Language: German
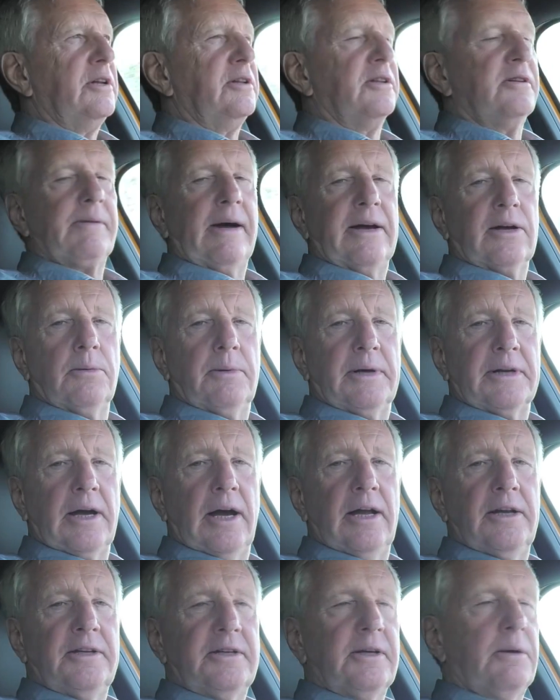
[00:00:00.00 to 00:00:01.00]
den
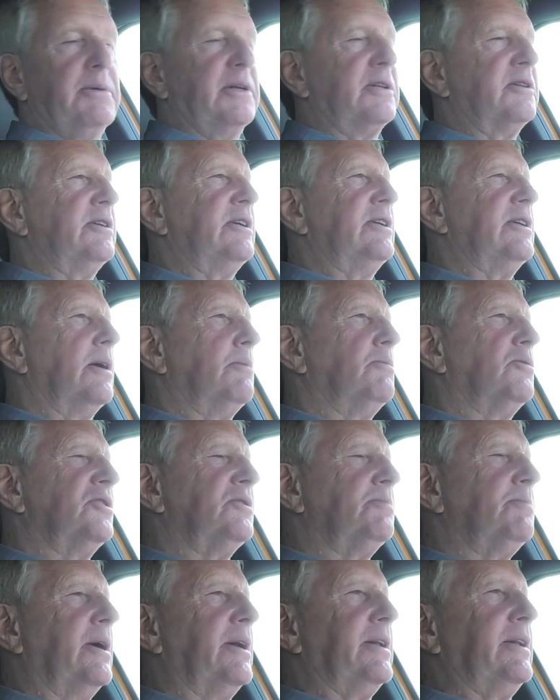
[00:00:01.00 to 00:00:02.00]
2,3 Liter Benziner,
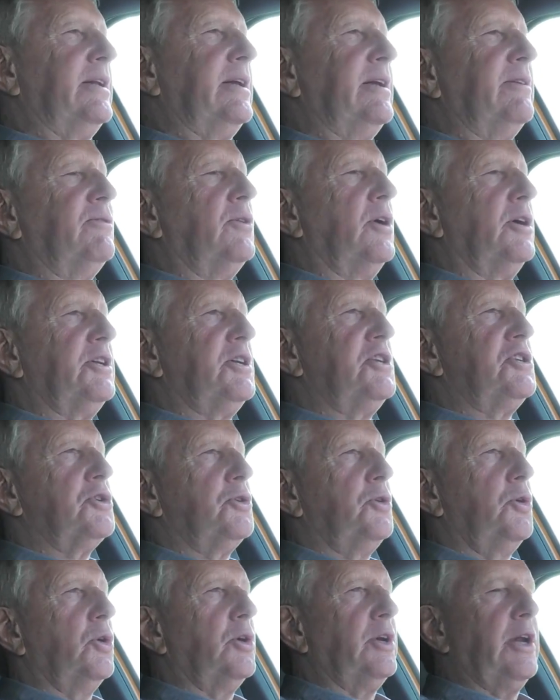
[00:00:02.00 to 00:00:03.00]
muss man den
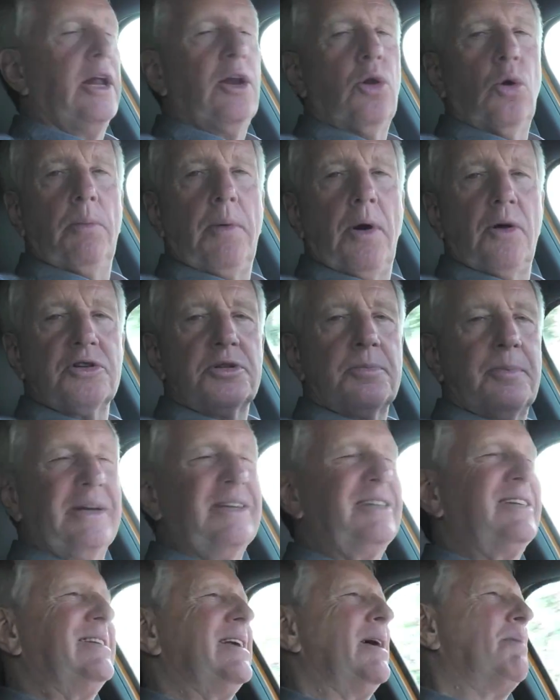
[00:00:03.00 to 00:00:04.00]
Ford-Ingenieuren ein Lob
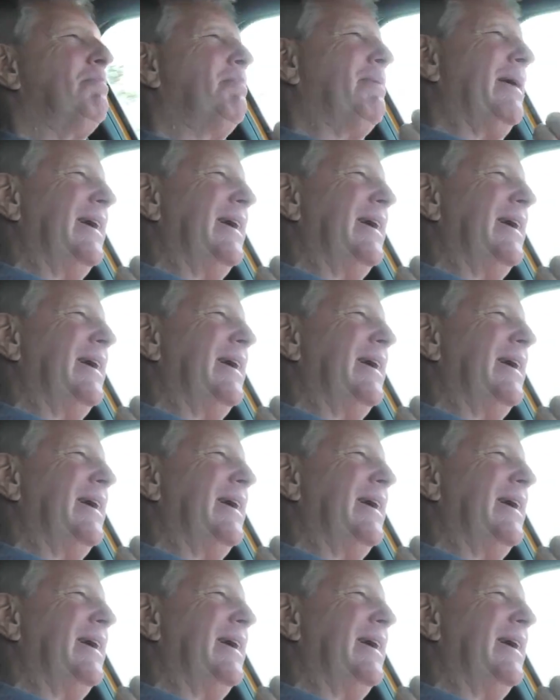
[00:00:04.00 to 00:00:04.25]
aussprechen. Der